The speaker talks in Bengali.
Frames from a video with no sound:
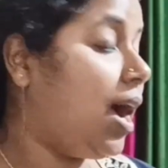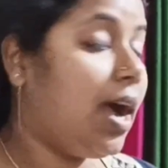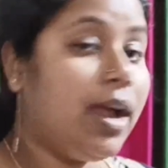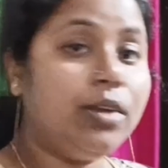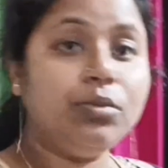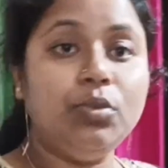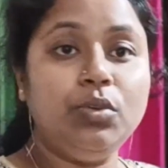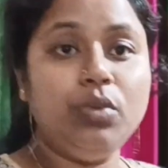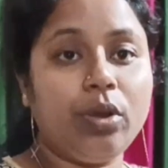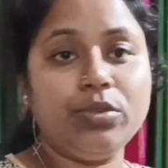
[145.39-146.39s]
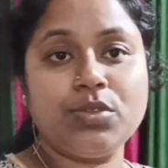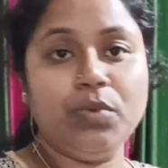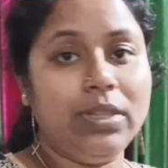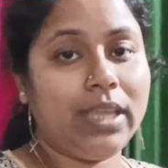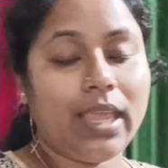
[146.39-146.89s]
আর গুড্ডু এখনো
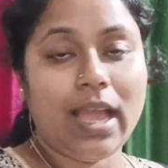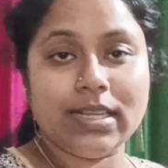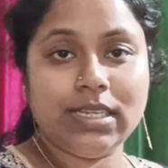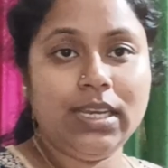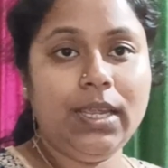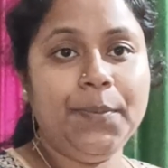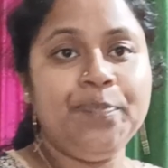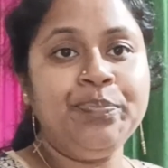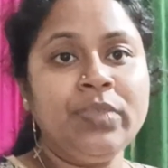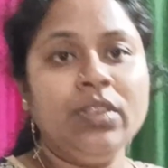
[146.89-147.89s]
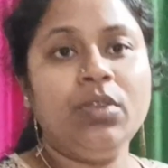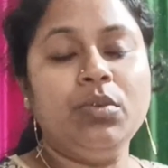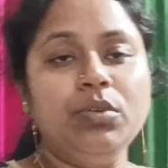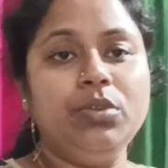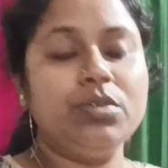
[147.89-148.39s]
স্কুল থেকে আসেনি তো
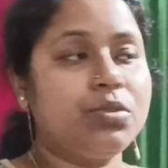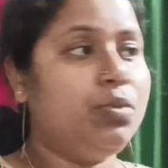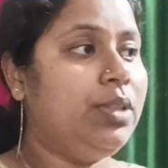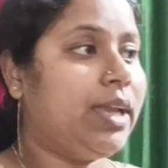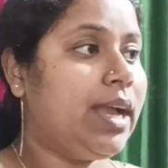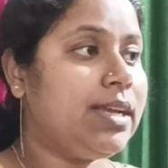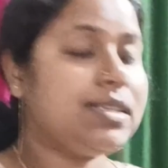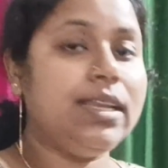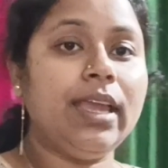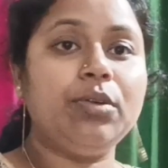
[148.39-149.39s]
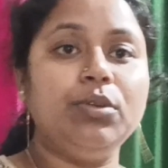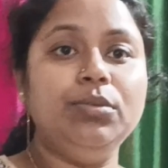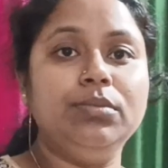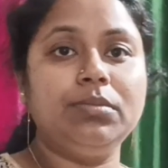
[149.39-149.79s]
গুড্ডু স্কুল থেকে আসলে এখন